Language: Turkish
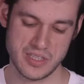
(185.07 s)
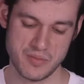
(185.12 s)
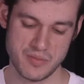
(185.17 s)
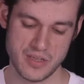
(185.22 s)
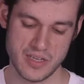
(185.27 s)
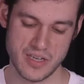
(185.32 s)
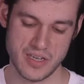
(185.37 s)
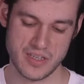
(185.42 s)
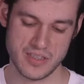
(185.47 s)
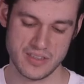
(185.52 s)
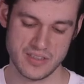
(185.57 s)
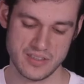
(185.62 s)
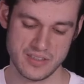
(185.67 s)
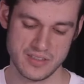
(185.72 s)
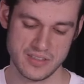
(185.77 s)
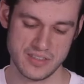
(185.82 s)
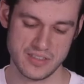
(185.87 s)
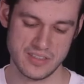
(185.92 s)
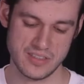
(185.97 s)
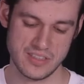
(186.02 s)
bir şey bu ya.
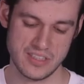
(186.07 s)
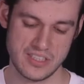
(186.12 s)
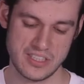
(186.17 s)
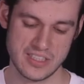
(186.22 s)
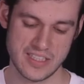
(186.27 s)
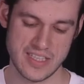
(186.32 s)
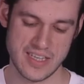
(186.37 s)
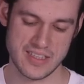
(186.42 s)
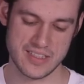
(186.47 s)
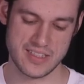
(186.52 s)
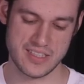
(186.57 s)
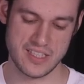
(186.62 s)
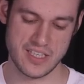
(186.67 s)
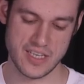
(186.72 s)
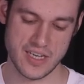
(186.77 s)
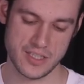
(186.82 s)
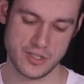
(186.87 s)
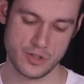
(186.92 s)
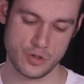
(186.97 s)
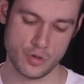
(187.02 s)
İçinden
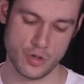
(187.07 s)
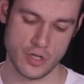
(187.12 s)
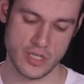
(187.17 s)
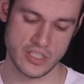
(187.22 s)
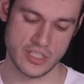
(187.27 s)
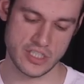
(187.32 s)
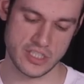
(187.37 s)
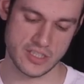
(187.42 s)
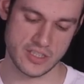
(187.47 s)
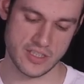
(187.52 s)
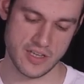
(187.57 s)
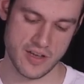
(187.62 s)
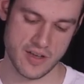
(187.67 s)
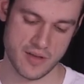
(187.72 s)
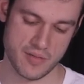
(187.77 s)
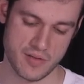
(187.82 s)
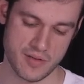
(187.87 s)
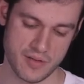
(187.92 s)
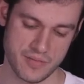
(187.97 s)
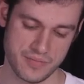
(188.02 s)
siyah jöle O çıktı ne
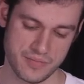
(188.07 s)
oğlum